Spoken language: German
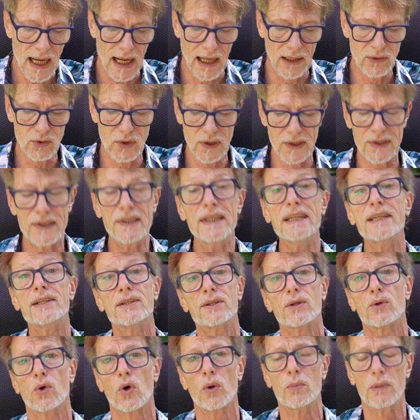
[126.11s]
Also es
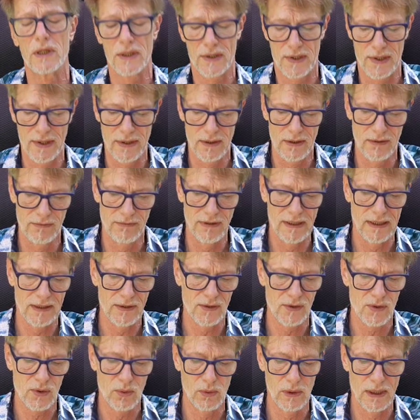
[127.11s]
nicht kommerziell
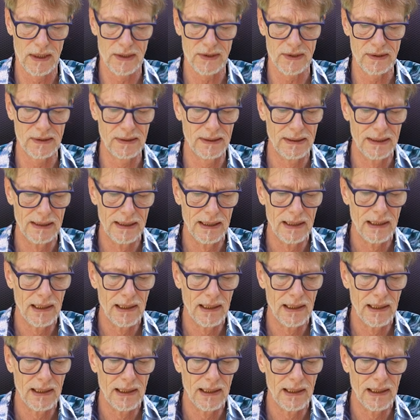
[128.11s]
werden zu lassen